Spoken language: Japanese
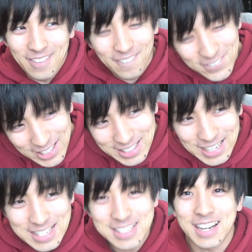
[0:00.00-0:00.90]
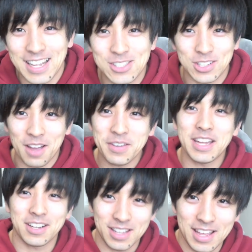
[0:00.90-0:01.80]
ほんと1ヶ月ぐらいね、ちょっと噛み合
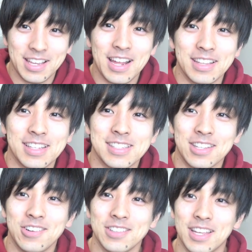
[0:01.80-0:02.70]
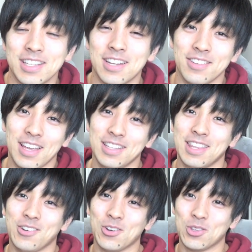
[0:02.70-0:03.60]
わなくてね、行けなかったんですけど、できたので行っ
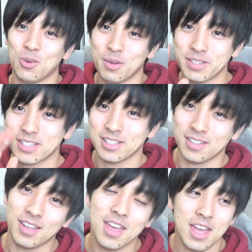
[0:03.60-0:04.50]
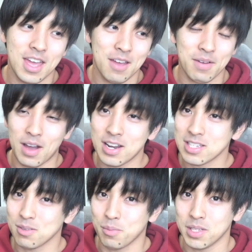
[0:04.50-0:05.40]
てこようと思います。まあ、春
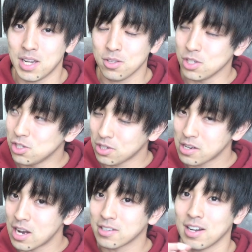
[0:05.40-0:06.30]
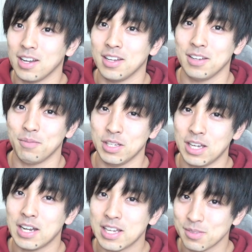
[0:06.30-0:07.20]
休みもみんなだと1週間ぐらいあるから、いい
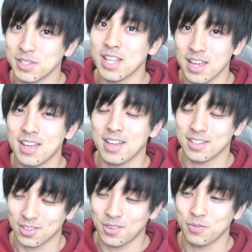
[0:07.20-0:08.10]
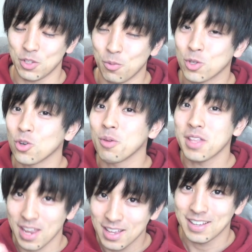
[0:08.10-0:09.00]
春休みにしてね、そう、目標決め
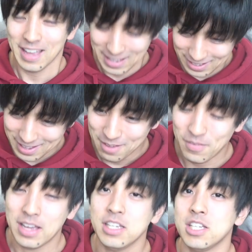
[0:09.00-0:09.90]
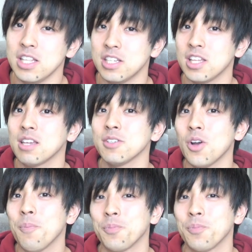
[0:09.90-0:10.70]
てね、はい、まあ、いい1年にしていきましょ